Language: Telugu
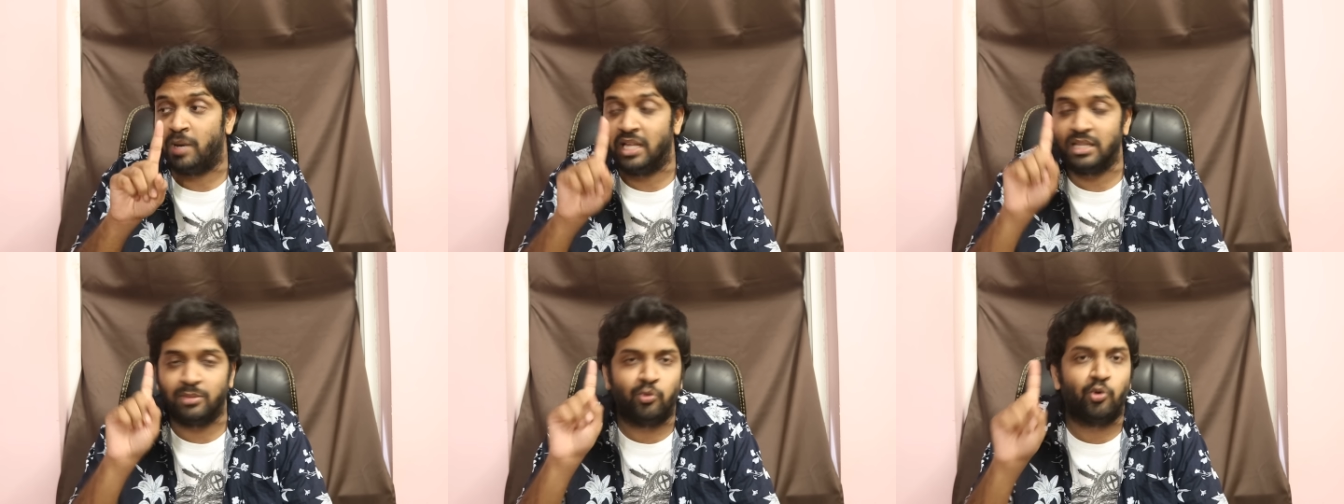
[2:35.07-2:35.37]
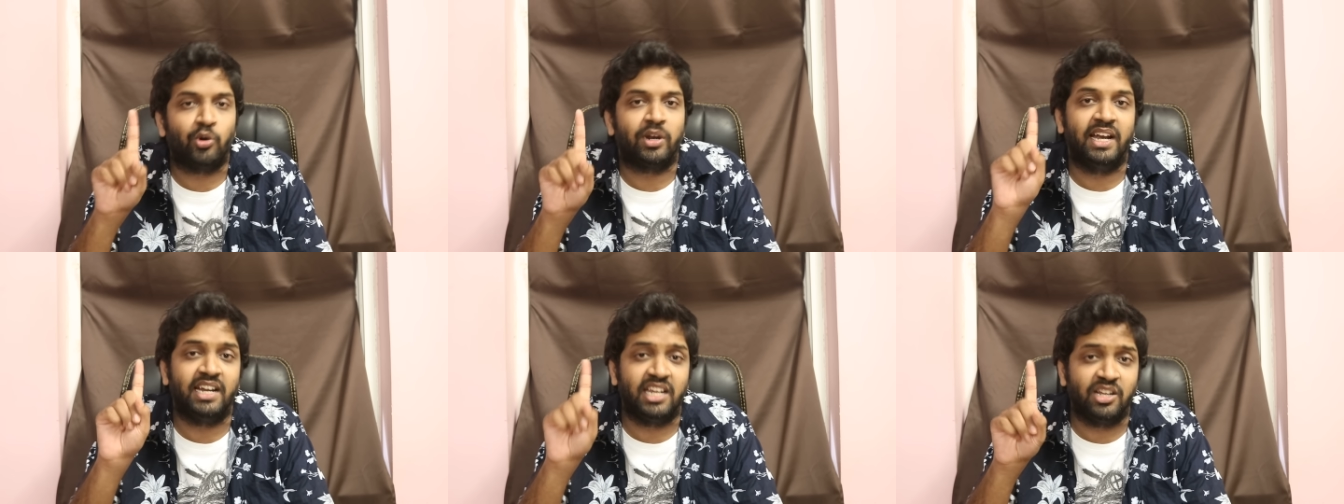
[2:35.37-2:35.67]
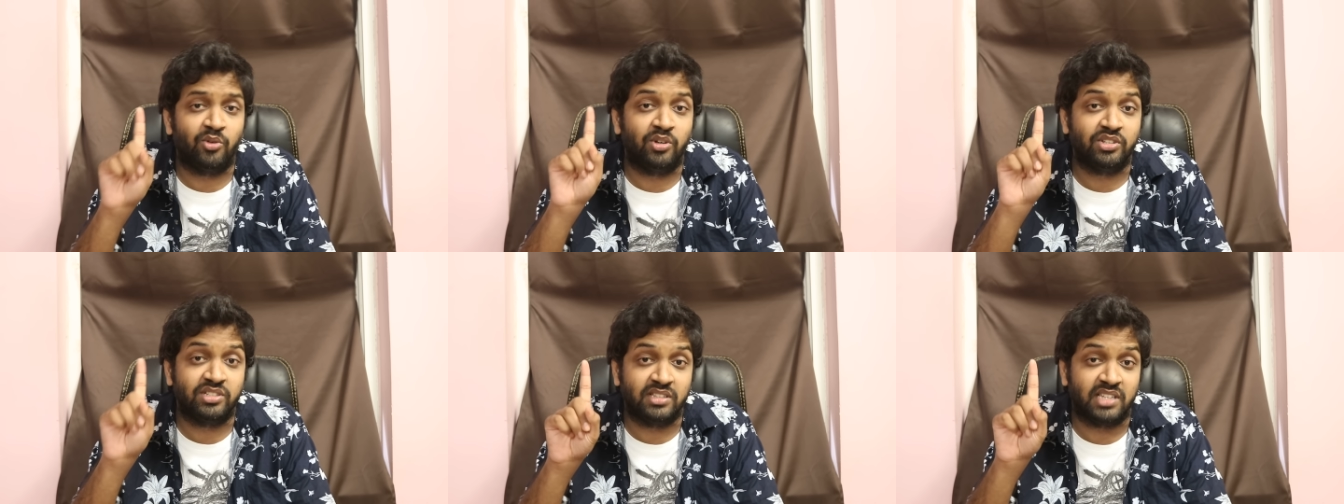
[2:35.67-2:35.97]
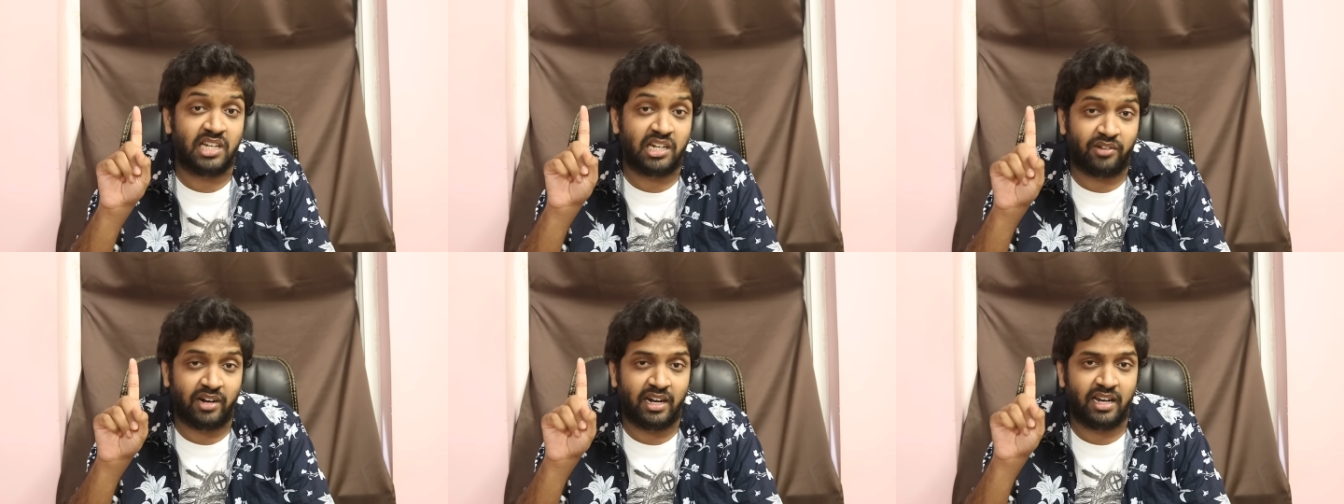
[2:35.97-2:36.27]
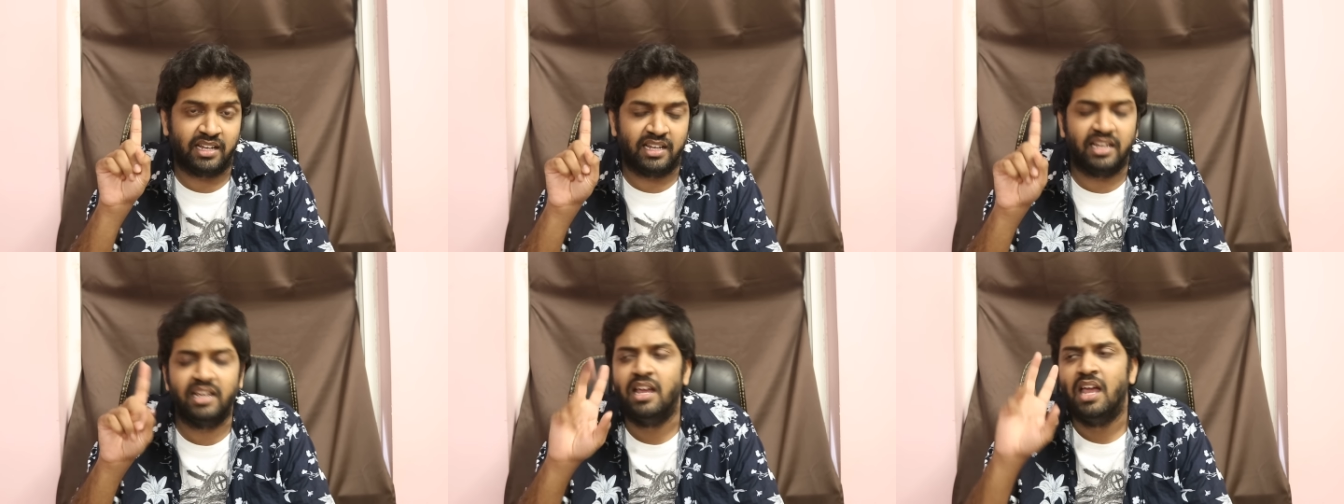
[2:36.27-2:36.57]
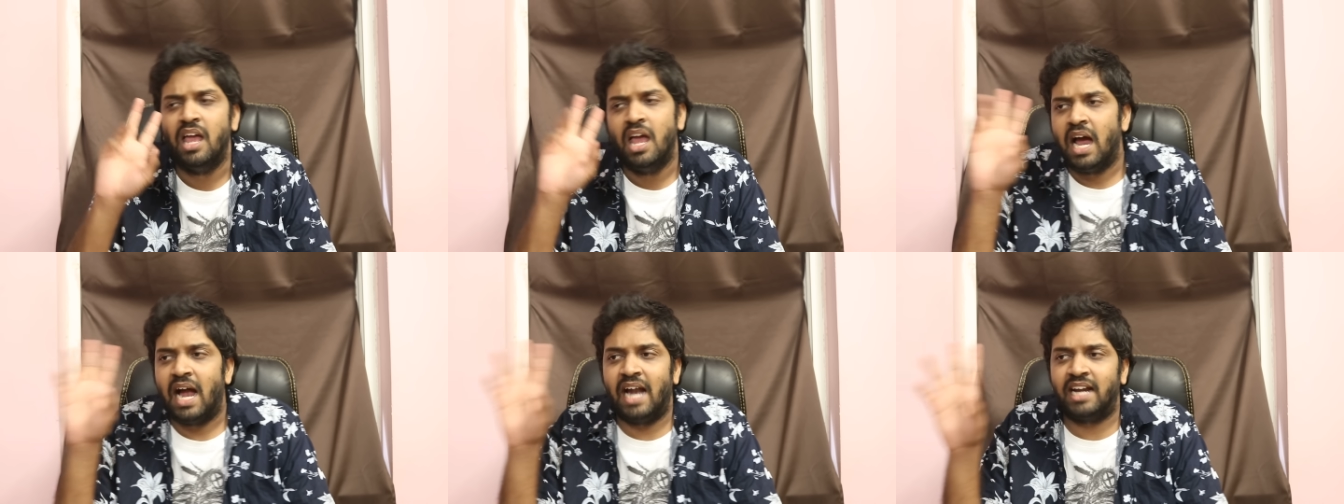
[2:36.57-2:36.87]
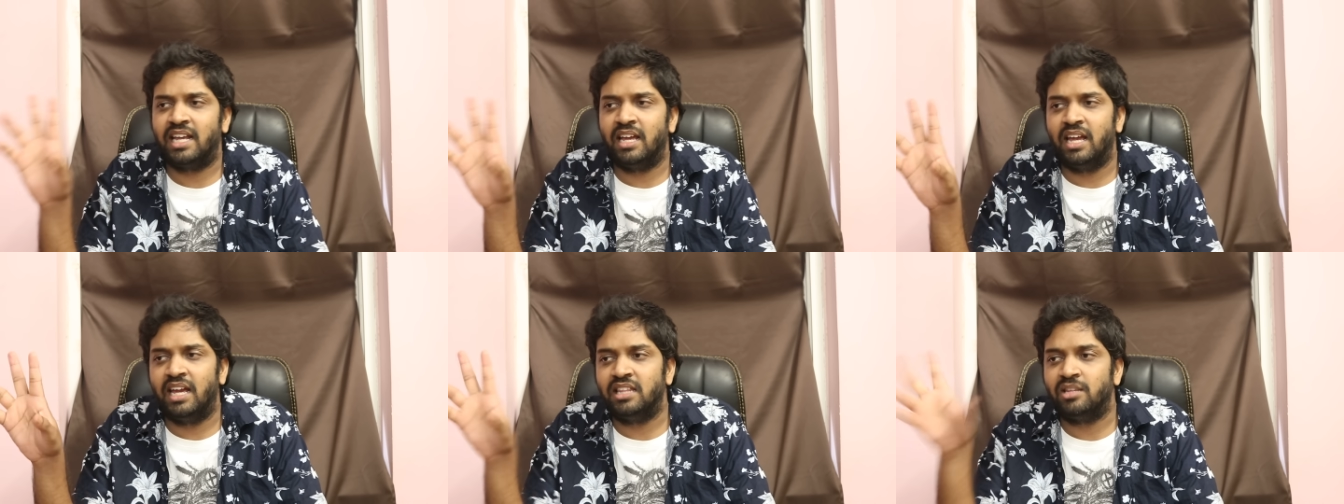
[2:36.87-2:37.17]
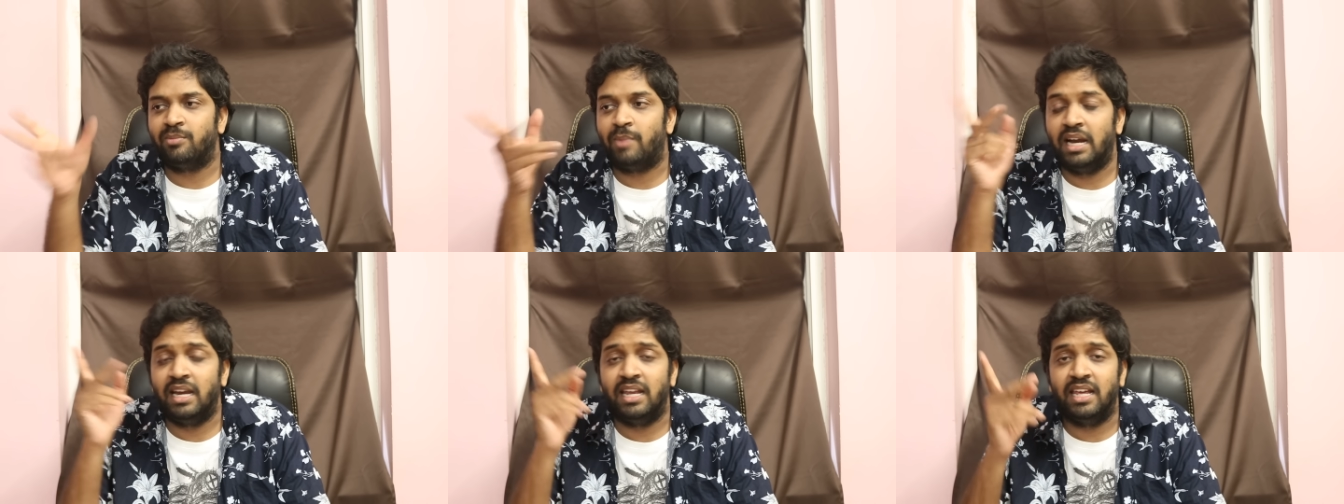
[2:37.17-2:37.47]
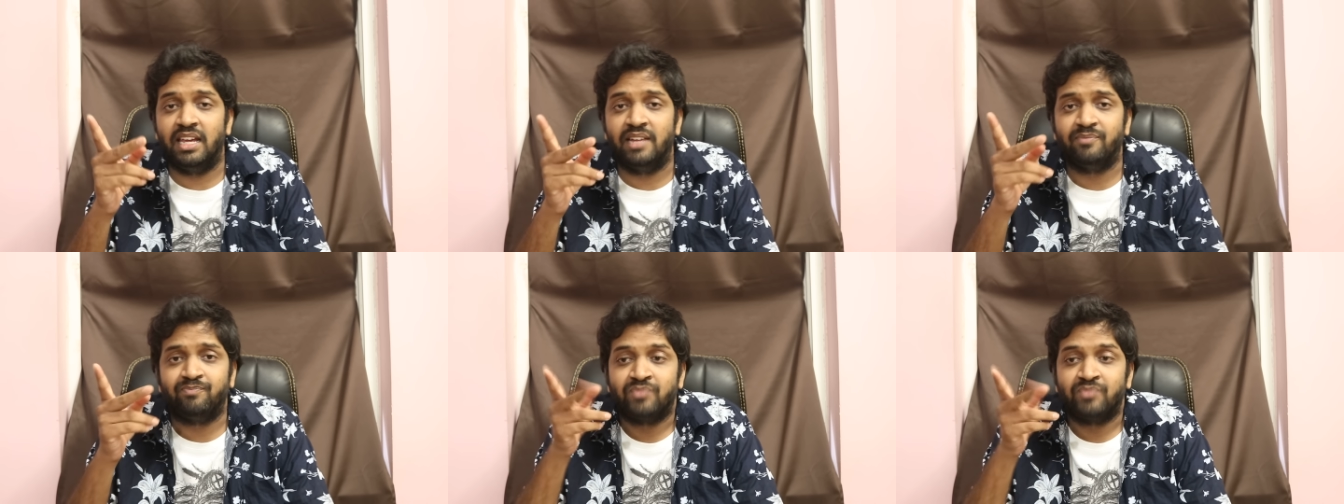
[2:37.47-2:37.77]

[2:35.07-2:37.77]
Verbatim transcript: పదమూడు రేటింగ్ వచ్చిందట వాళ్ళకి అంటే ఇది మళ్ళీ